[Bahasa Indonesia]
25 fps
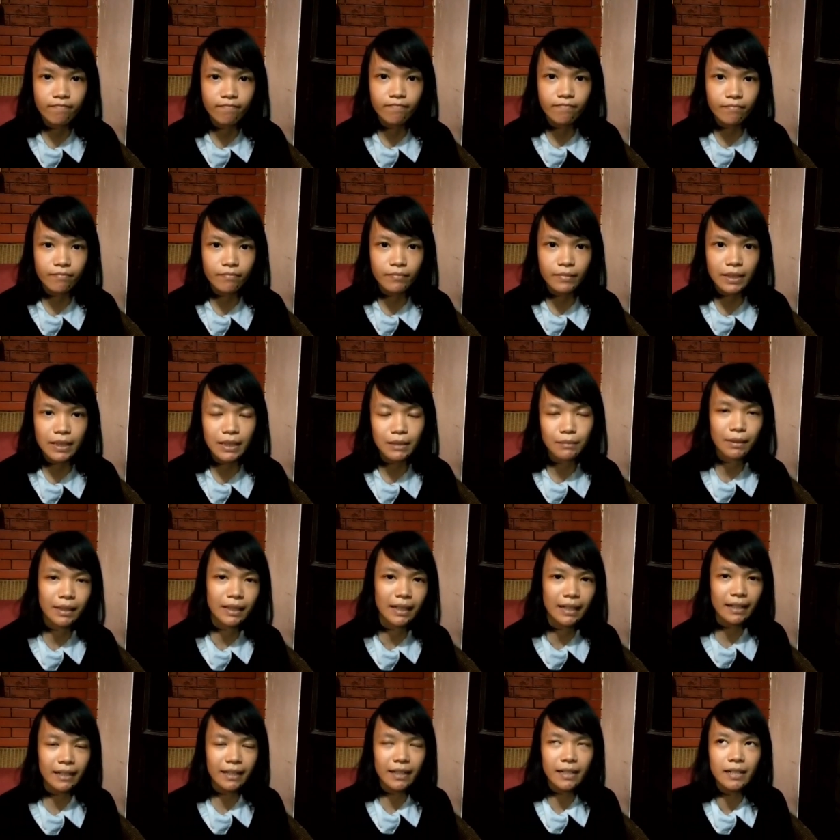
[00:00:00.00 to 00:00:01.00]
hmm,
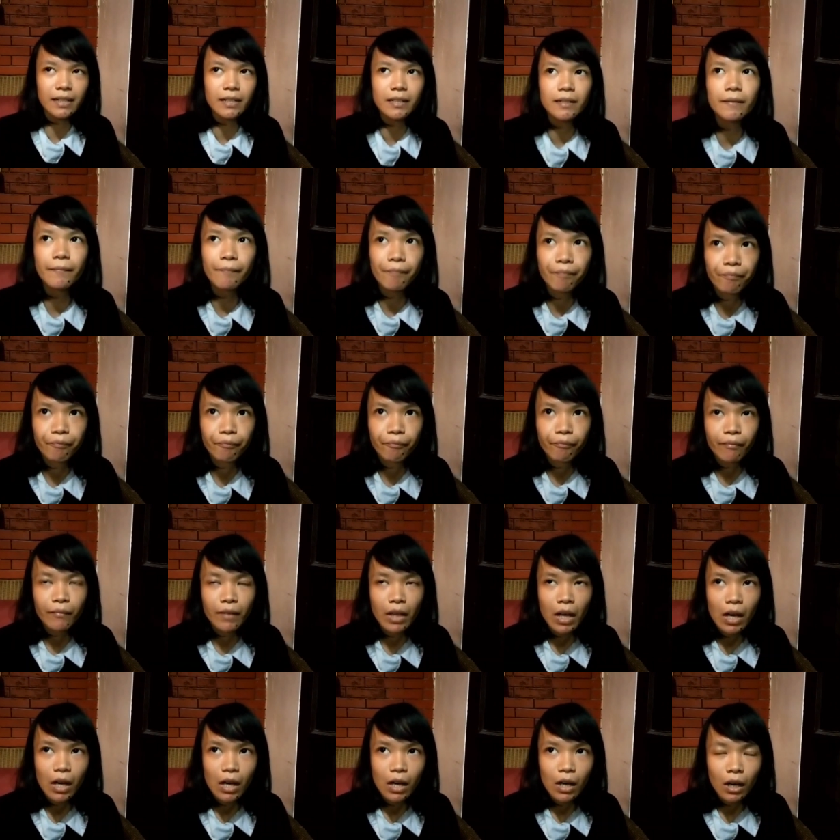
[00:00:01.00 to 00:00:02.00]
sebenarnya
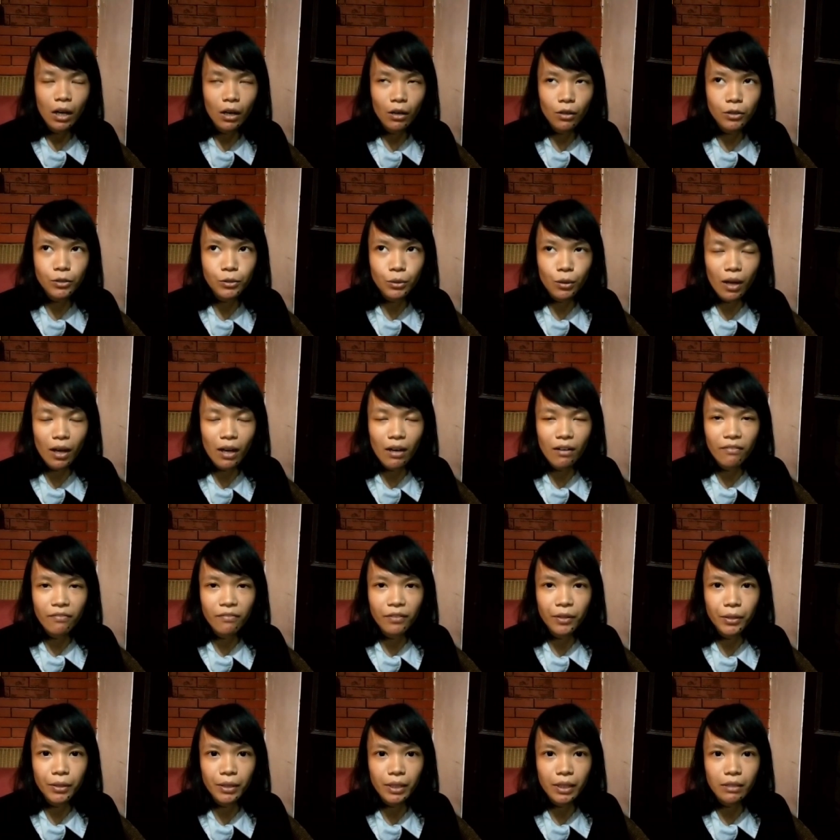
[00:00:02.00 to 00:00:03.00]
kalau suka
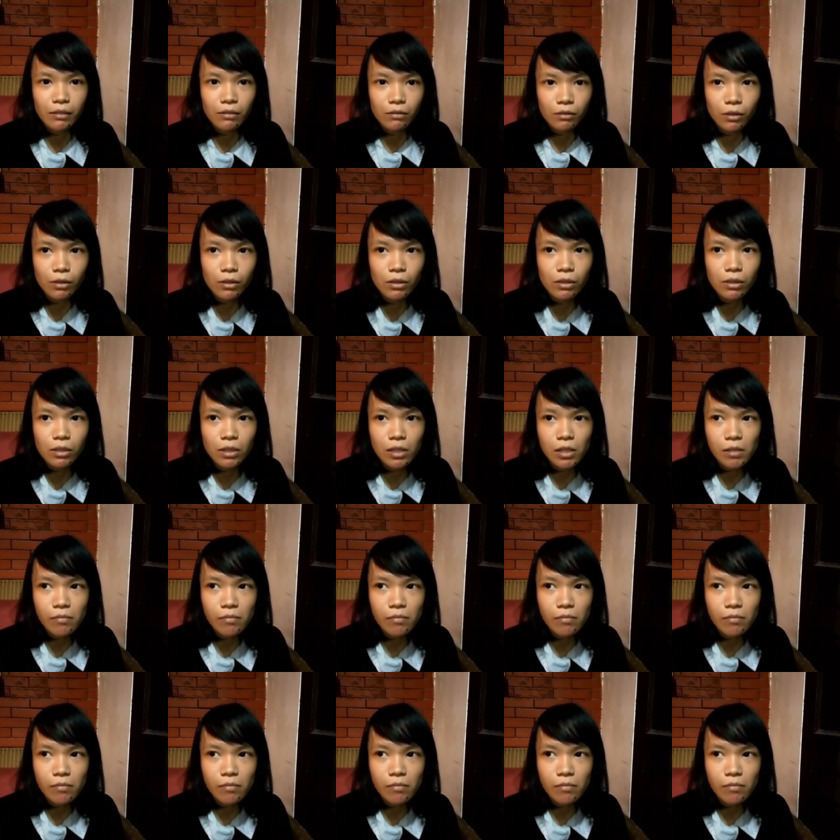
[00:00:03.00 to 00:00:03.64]
ngevlog itu